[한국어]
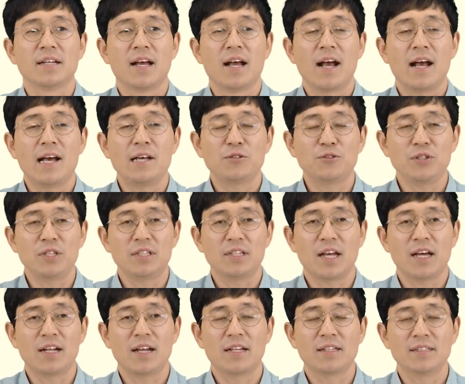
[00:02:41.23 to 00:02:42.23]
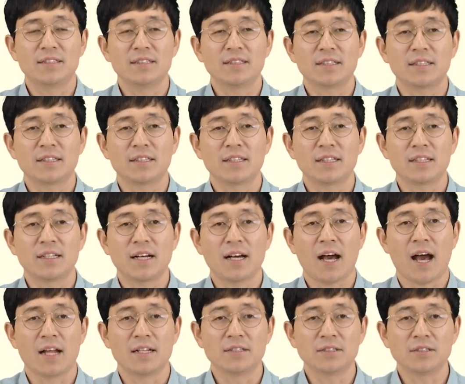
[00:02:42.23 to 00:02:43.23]
할 수 있다라는
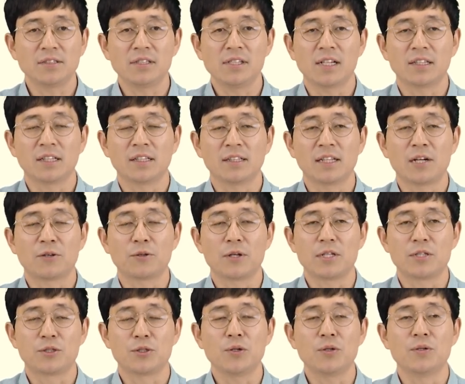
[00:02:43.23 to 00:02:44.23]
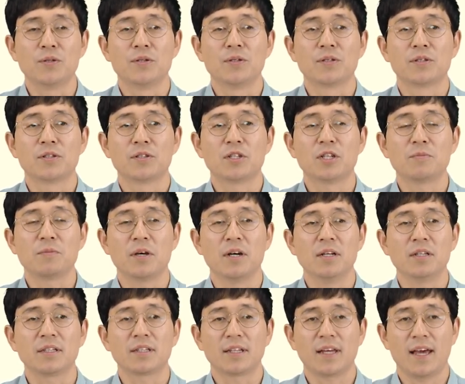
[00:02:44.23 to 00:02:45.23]
가능성을 나타낸다고 그랬죠.
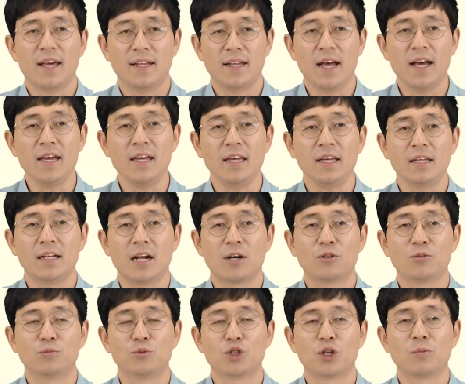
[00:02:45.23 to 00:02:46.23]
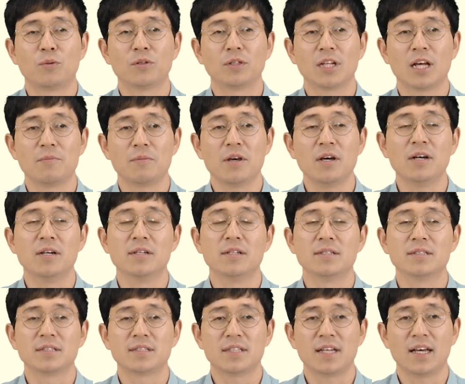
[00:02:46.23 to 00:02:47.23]
그러면 can I? 라고 물어본다면
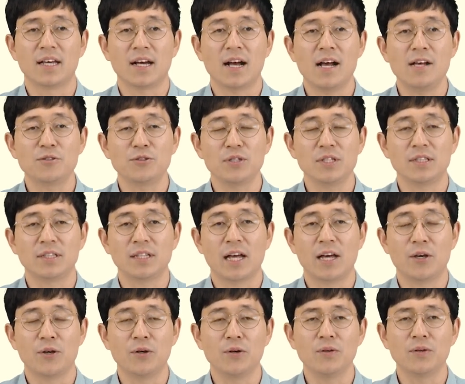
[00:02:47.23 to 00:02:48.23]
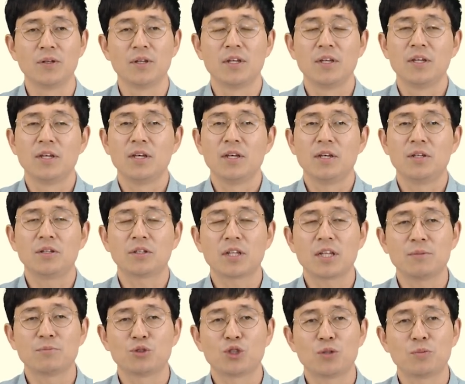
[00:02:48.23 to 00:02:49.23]
제가 할 수 있나요?
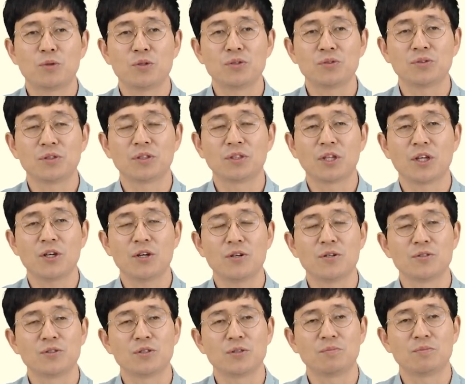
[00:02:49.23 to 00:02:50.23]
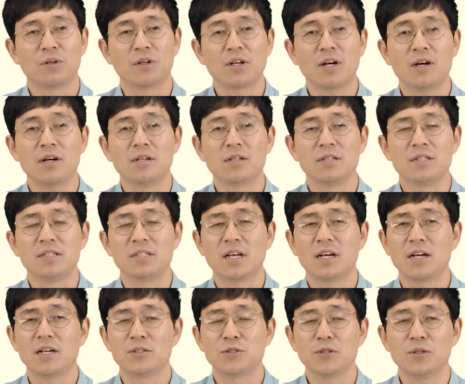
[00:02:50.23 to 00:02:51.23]
이렇게 물어보는 건데요. 좀 뭔가
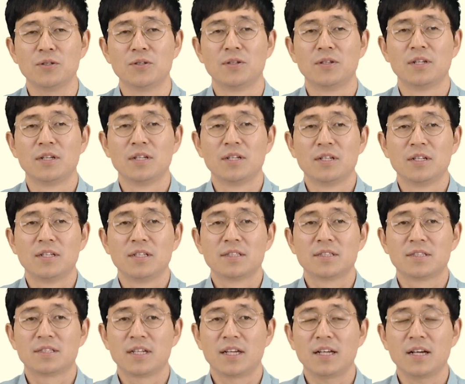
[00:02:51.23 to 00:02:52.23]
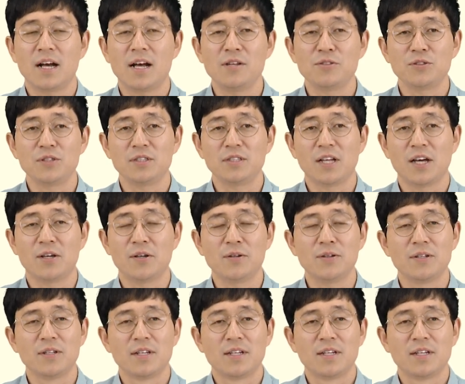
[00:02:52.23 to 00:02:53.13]
이상하죠? 제가 할 수 있나요?